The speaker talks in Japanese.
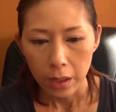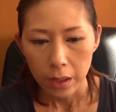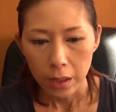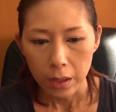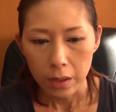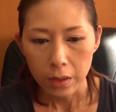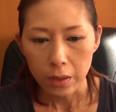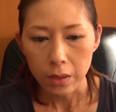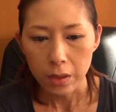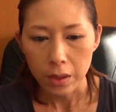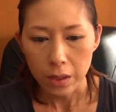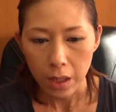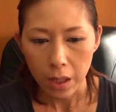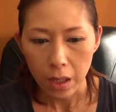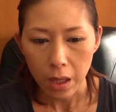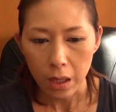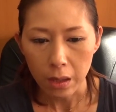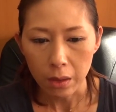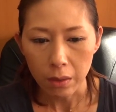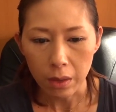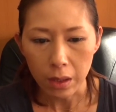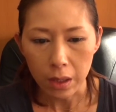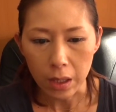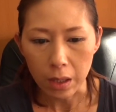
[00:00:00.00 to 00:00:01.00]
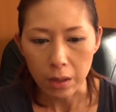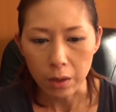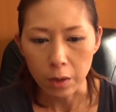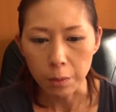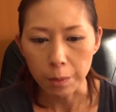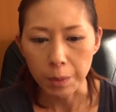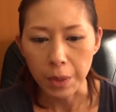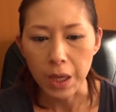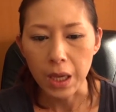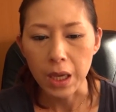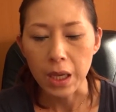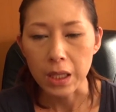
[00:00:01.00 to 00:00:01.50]
でそしてあとは各
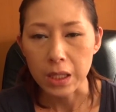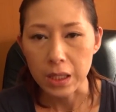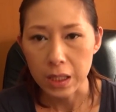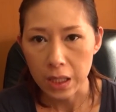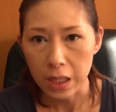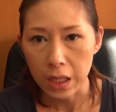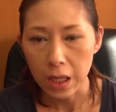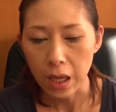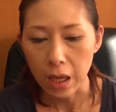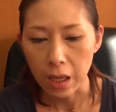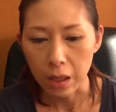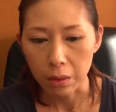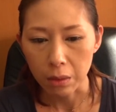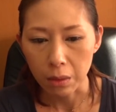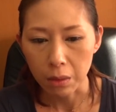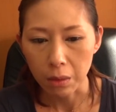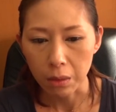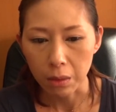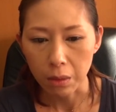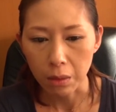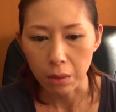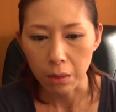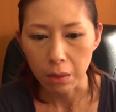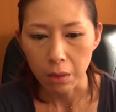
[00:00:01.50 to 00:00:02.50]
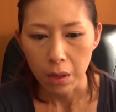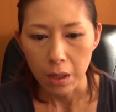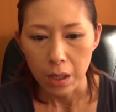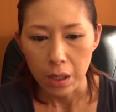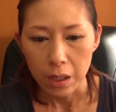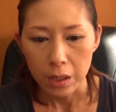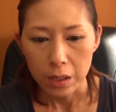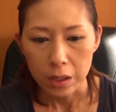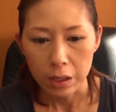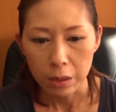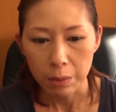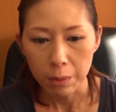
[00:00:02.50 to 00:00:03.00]
ページ、えっと、
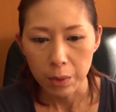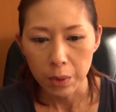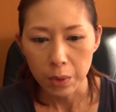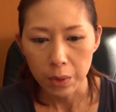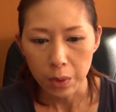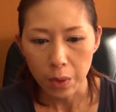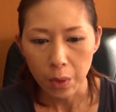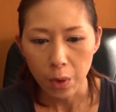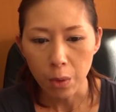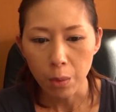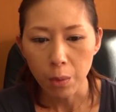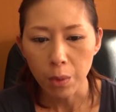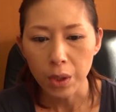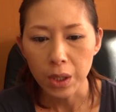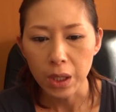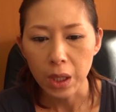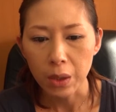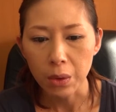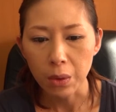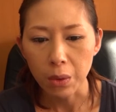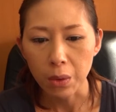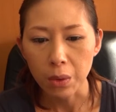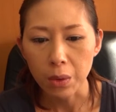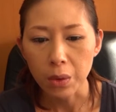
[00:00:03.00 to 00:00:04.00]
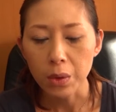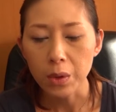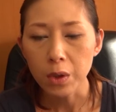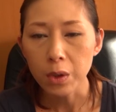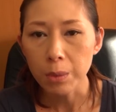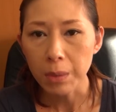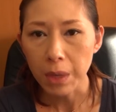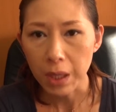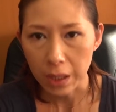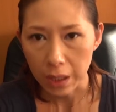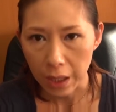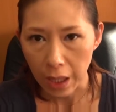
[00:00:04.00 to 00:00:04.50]
自分の思いなどを
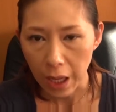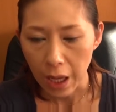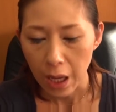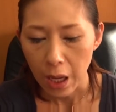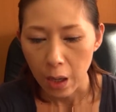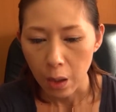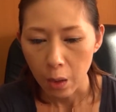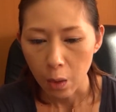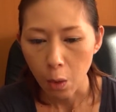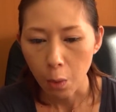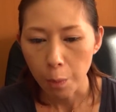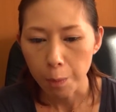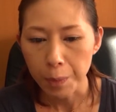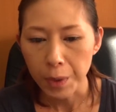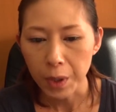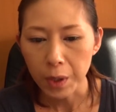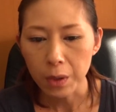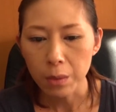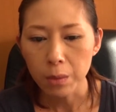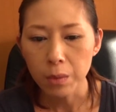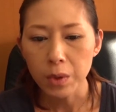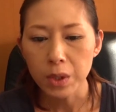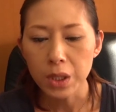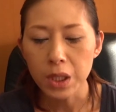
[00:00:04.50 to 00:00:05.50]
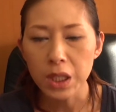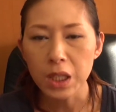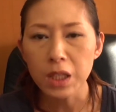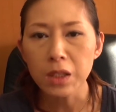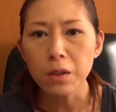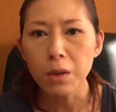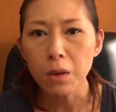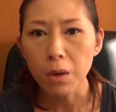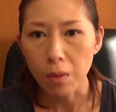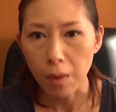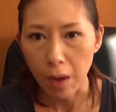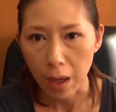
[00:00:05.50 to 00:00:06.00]
含めて600文字以
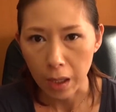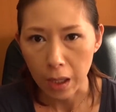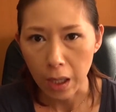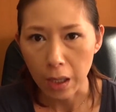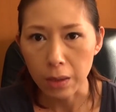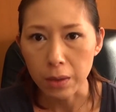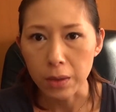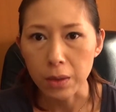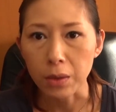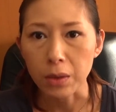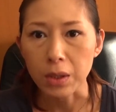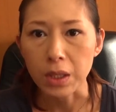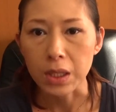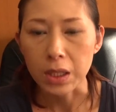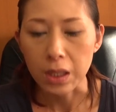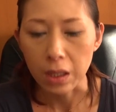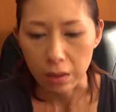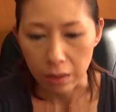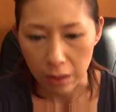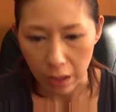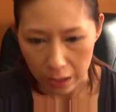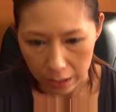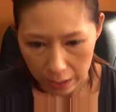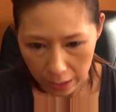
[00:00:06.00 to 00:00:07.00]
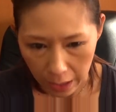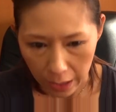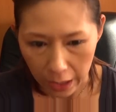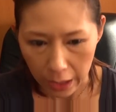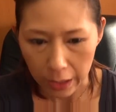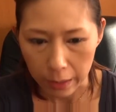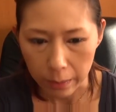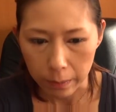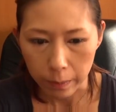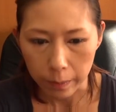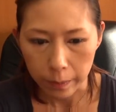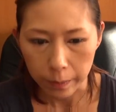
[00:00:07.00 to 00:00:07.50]
上は書くようにしてくださ
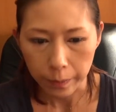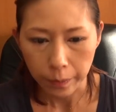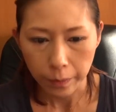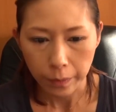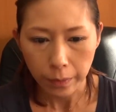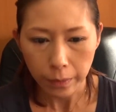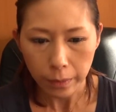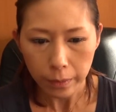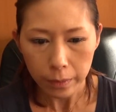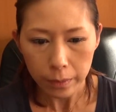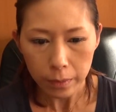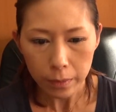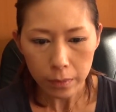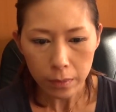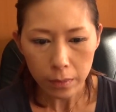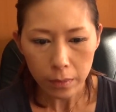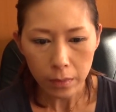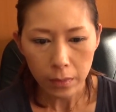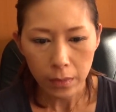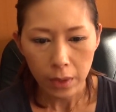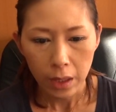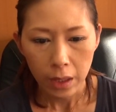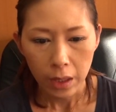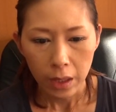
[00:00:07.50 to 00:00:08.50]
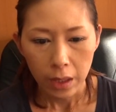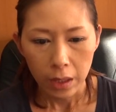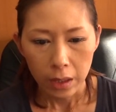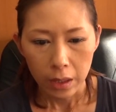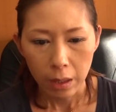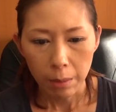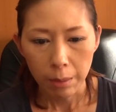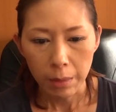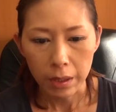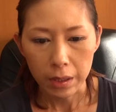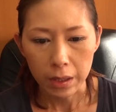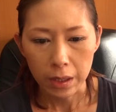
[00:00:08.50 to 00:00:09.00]
い。
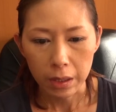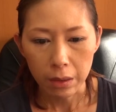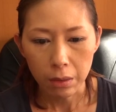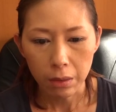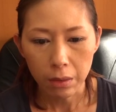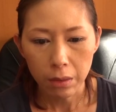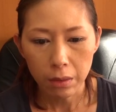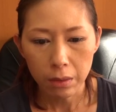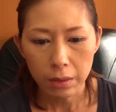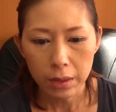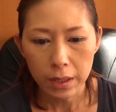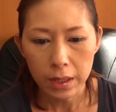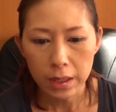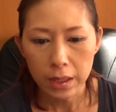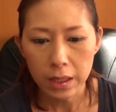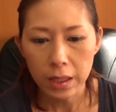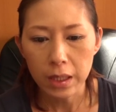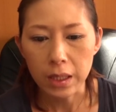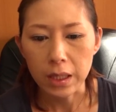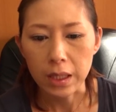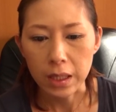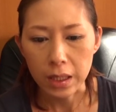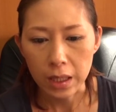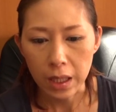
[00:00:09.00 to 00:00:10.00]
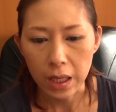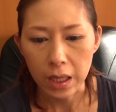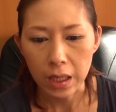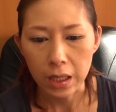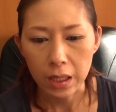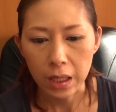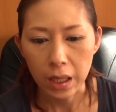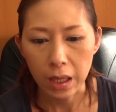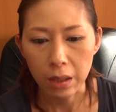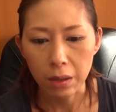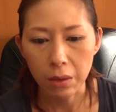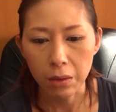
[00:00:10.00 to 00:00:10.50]
でまあ基本デザインや
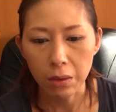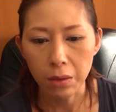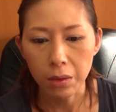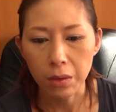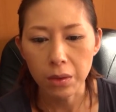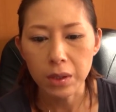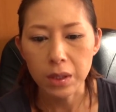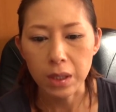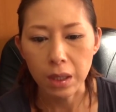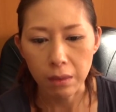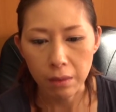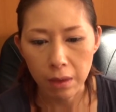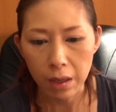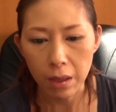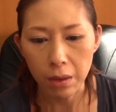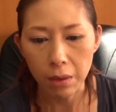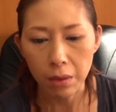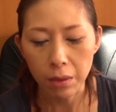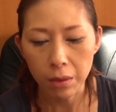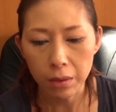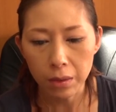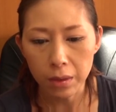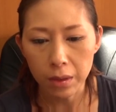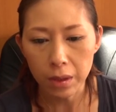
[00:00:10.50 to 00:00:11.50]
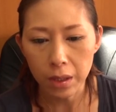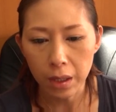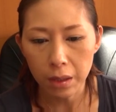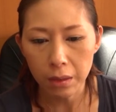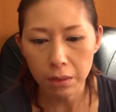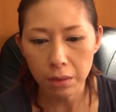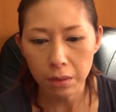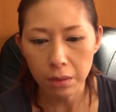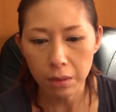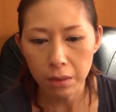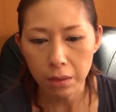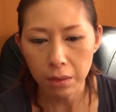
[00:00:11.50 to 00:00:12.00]
かっこよさは本当にあ
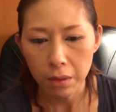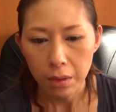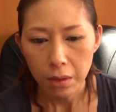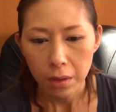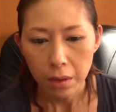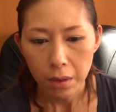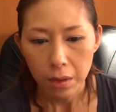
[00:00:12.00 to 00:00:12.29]
の